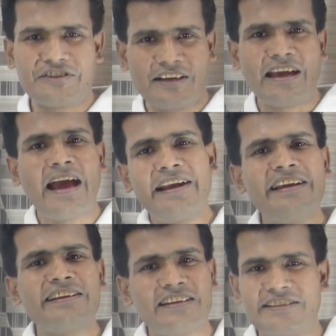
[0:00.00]
যে
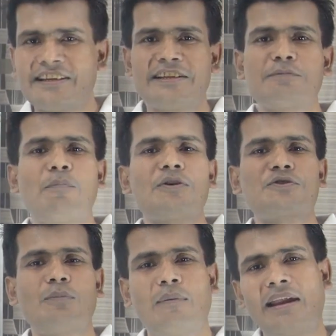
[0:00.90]
হেডিংটি সেটি
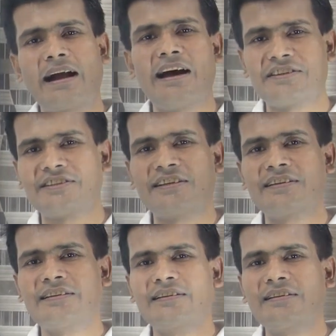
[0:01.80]
স্পষ্টভাবে লেখা আছে
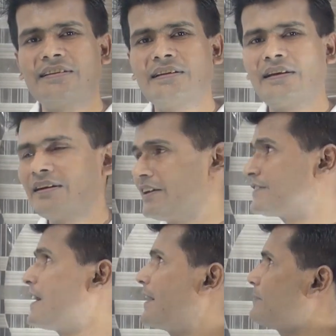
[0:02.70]

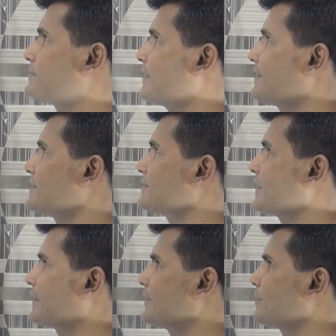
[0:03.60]
এসআরএফ
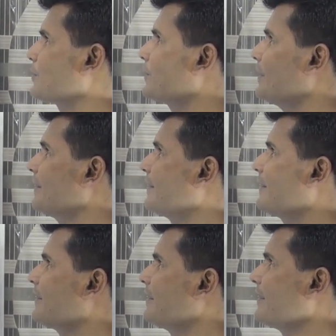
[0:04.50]
সেন্টেন্সকে কেন্দ্র করে
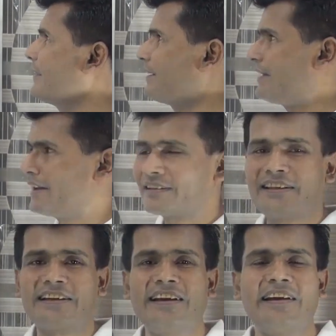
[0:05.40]
ডাইরেক্ট
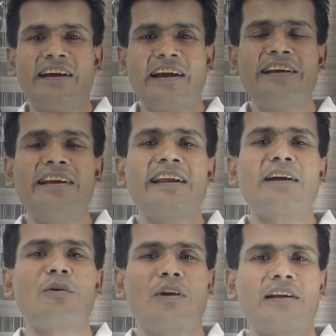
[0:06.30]
থেকে
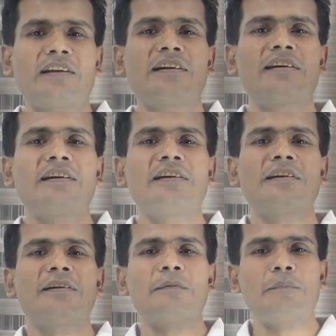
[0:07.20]
ইনডাইরেক্ট করার
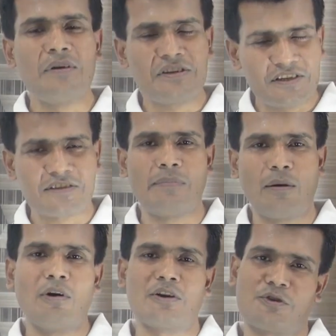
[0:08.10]
বিশেষ
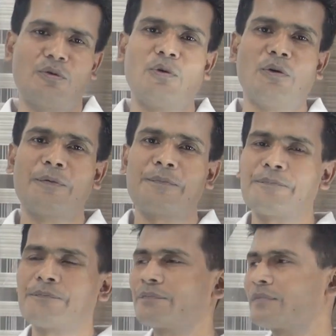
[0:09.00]
ব্যবহার সমূহ
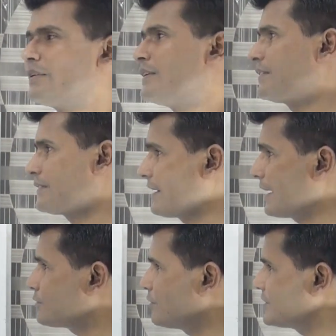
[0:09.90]
তার
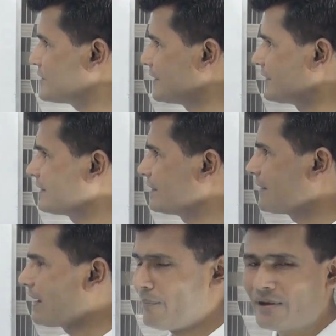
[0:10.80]
একটু নিচে
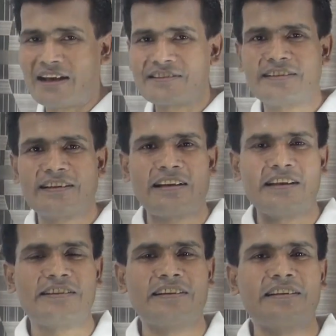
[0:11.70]
আমার আজকের
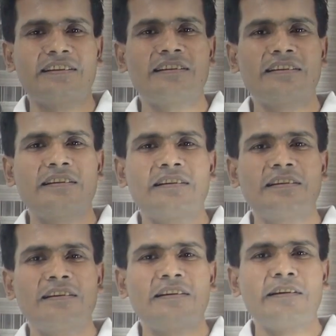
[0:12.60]
ক্লাসের
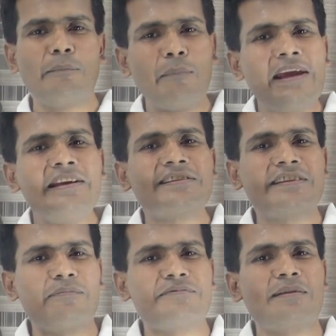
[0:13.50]
মেইন
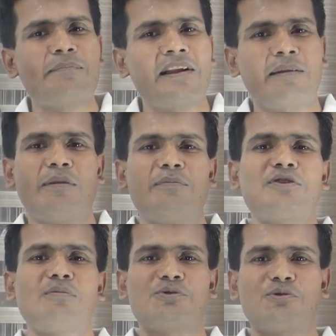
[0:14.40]
সাবজেক্ট ম্যাটার বা
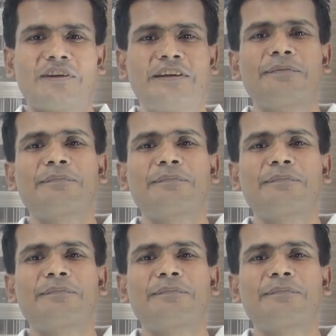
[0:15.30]
বিষয়বস্তুটি